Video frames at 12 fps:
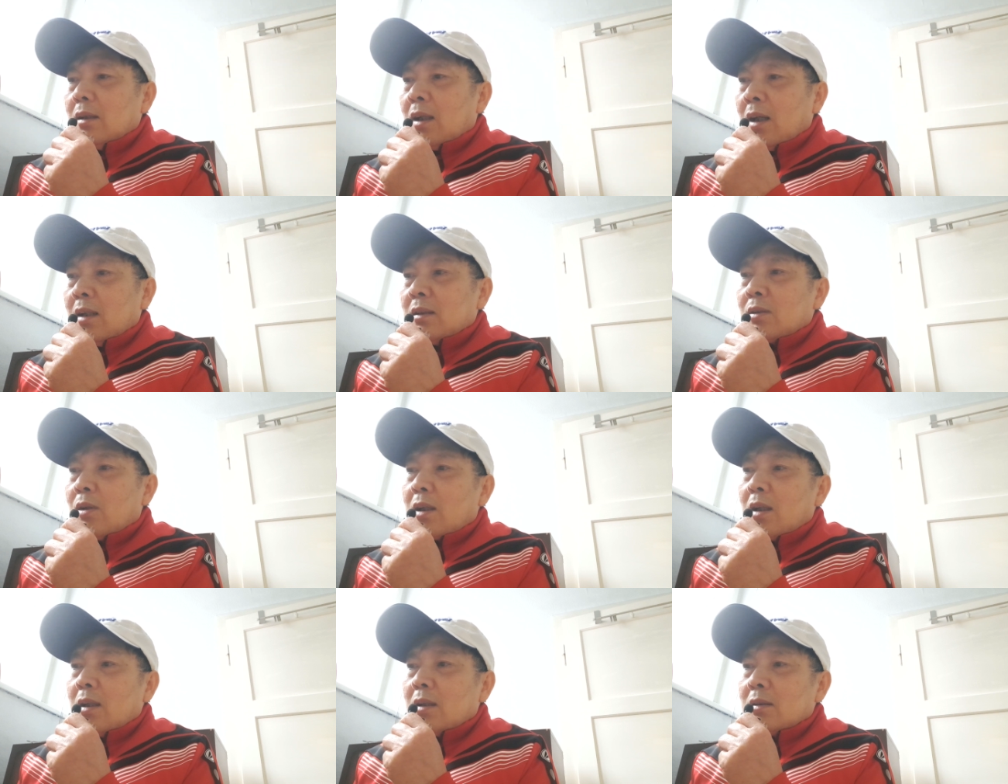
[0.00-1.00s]
ờ uh,
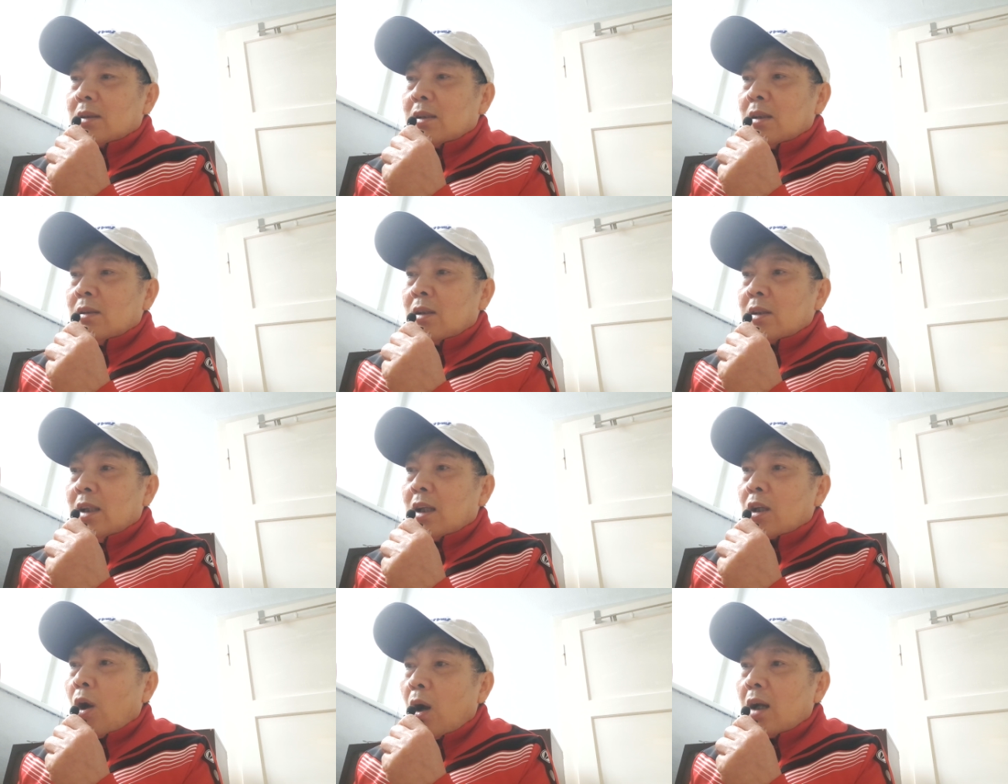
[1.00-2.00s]
có cái từ đó nghĩa là
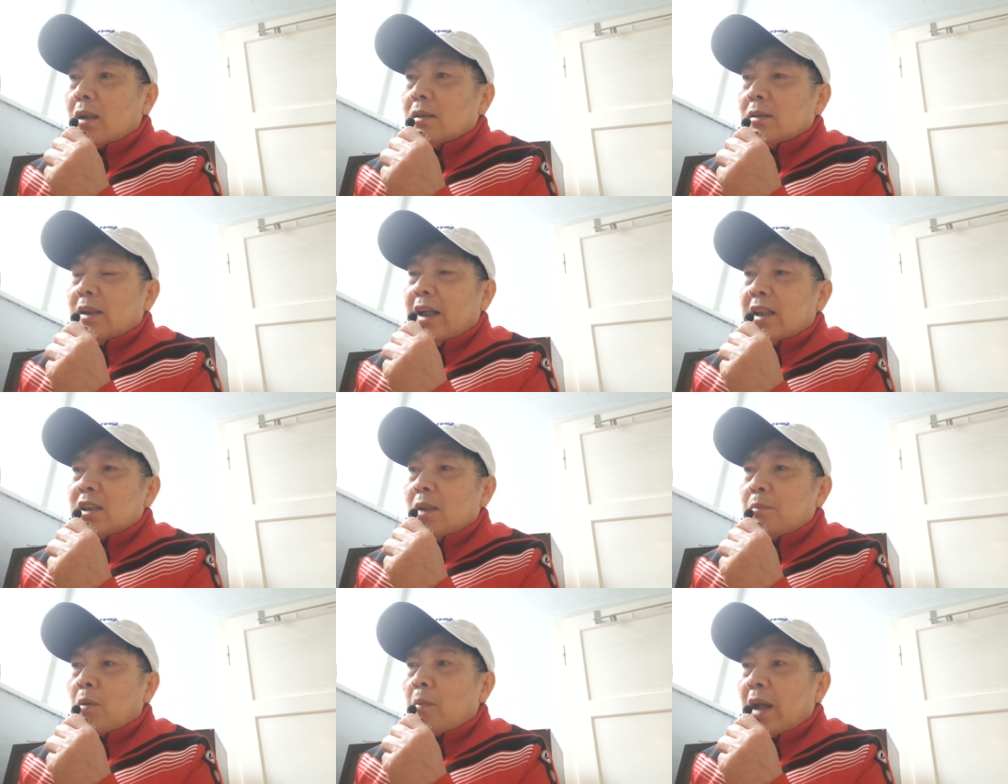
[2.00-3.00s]
có
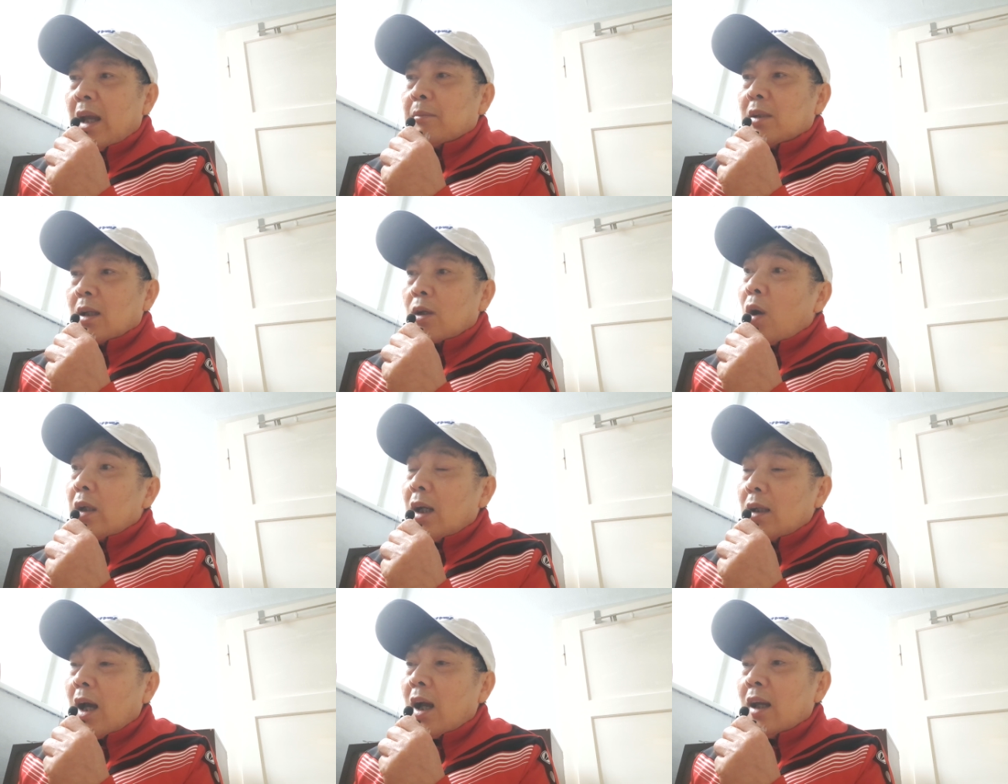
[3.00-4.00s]
escape problem nó là có
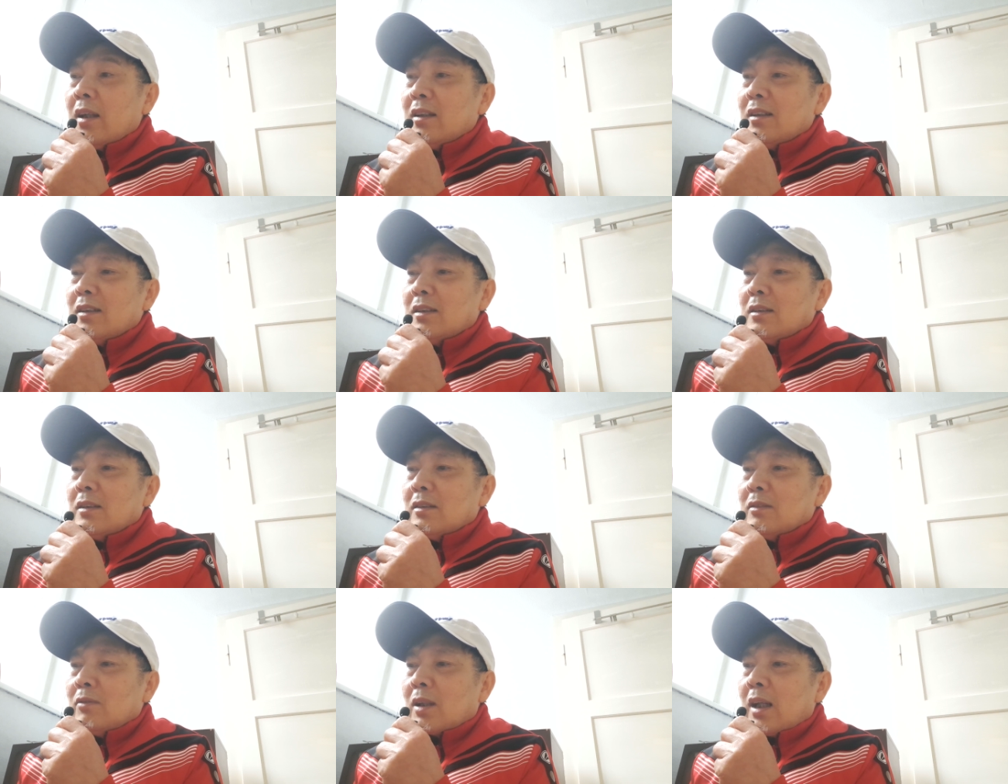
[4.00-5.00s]
vấn đề
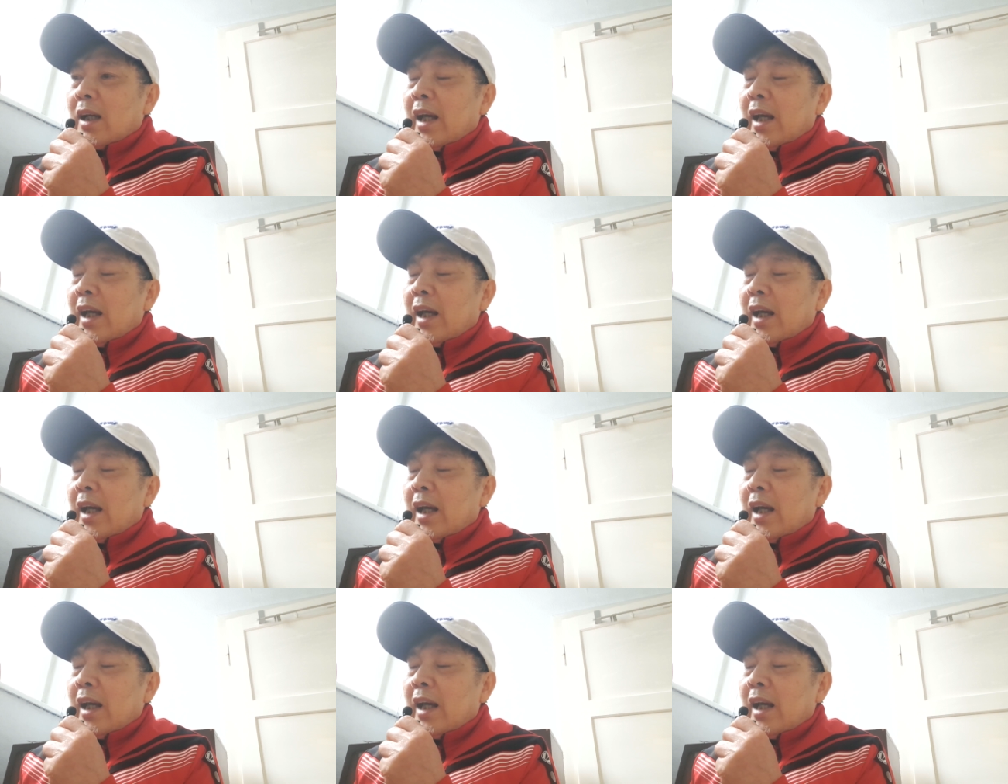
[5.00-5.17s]
hoặc là